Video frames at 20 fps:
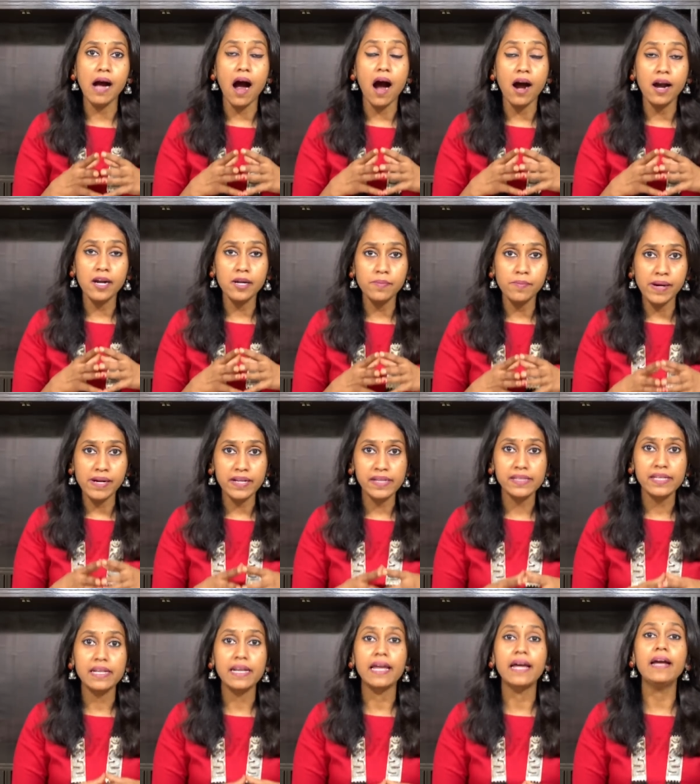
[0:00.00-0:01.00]
ஆள்
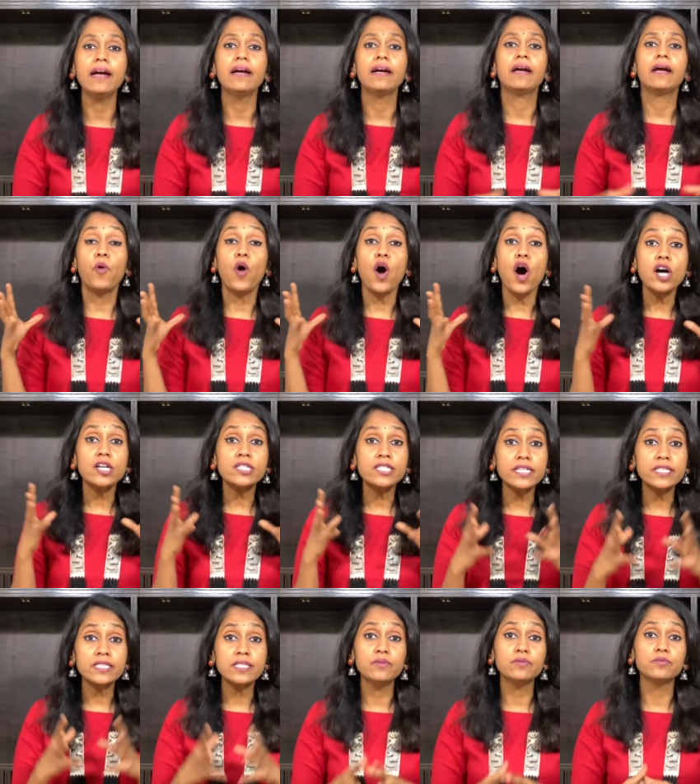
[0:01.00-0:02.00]
மனதுல
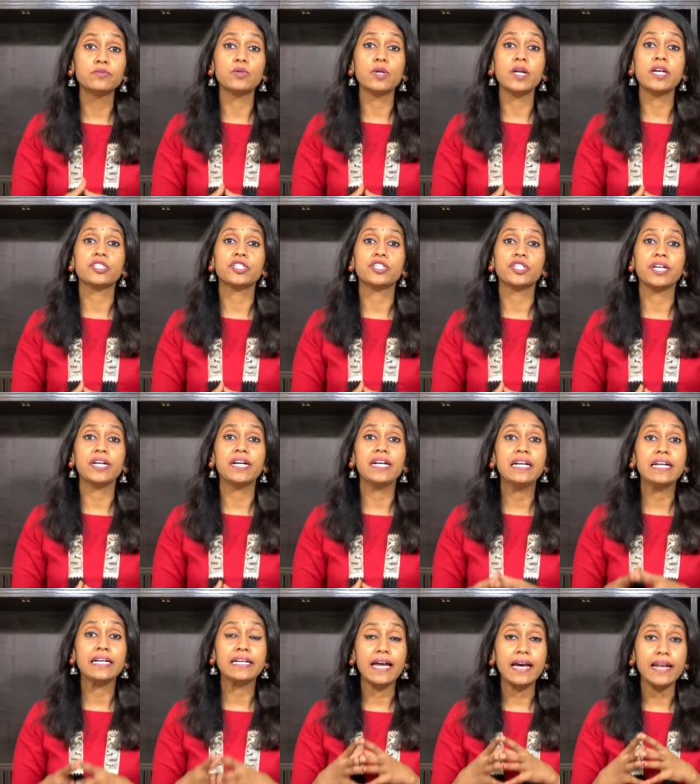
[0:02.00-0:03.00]
பாசிட்டிவ் உணர்ச்சிகள்
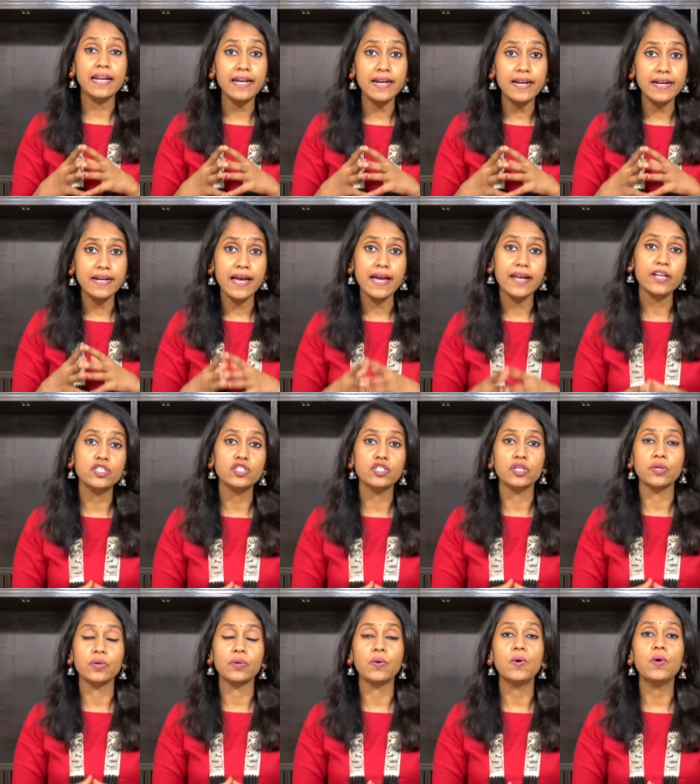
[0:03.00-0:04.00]
நிறைய
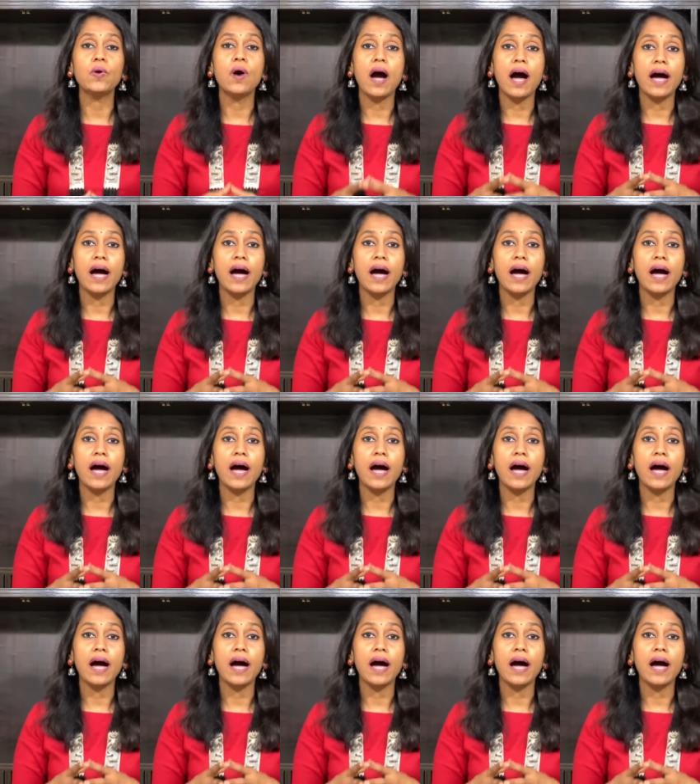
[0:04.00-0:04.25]
நிறைஞ்சிருக்கோ